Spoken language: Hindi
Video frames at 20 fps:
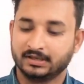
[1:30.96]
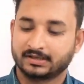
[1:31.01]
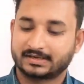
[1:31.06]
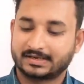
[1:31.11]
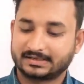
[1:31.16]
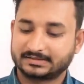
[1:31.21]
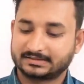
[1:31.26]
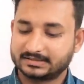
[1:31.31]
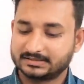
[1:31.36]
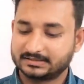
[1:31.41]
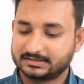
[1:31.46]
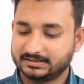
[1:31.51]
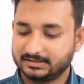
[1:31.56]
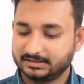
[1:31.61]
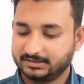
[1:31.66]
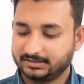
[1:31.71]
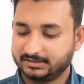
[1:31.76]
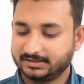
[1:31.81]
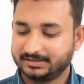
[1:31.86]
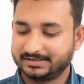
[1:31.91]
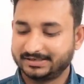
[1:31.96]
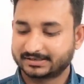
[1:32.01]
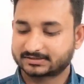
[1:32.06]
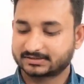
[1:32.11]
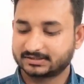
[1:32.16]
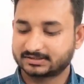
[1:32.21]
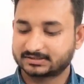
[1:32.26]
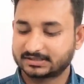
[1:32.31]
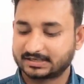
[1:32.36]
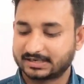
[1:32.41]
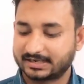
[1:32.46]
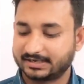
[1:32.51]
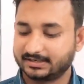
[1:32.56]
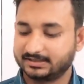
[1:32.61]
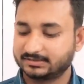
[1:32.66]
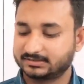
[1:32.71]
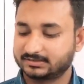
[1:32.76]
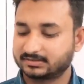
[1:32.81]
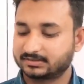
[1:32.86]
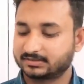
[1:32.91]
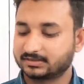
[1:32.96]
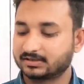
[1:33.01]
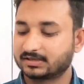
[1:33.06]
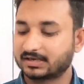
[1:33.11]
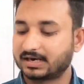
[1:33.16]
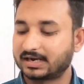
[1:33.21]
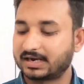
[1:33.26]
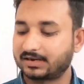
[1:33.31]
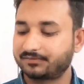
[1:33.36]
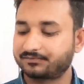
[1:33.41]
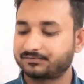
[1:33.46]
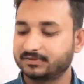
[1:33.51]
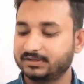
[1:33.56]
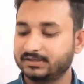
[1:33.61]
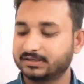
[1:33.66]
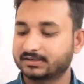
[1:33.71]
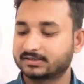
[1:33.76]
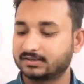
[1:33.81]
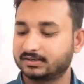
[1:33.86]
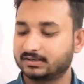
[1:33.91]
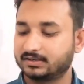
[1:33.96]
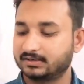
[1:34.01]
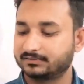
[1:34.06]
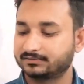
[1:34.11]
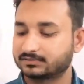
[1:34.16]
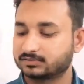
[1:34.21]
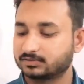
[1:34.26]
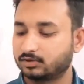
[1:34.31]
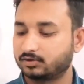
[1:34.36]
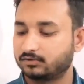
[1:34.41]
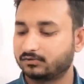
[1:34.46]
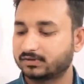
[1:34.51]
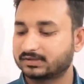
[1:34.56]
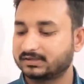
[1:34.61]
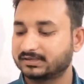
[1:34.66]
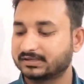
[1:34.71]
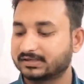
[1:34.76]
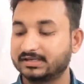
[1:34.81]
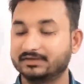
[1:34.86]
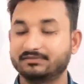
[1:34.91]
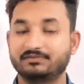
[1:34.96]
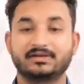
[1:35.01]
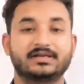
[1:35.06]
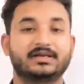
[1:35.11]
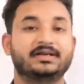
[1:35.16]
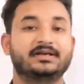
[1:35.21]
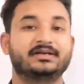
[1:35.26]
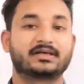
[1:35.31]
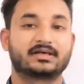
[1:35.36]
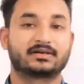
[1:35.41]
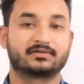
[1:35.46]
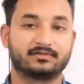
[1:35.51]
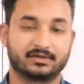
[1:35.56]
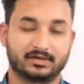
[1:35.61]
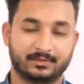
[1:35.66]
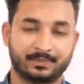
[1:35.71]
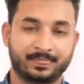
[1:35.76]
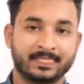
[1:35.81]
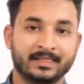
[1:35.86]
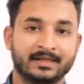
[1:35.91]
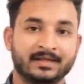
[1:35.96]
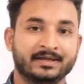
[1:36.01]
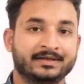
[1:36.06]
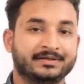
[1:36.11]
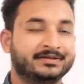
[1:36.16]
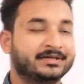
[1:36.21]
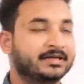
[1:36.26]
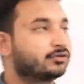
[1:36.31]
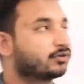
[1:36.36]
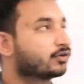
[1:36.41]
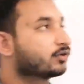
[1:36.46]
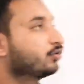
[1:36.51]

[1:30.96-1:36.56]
कहता है जी इन एक्सरसाइज ग्राफ दी कर्व्स ओवर द गिवन इंटरवल ये जो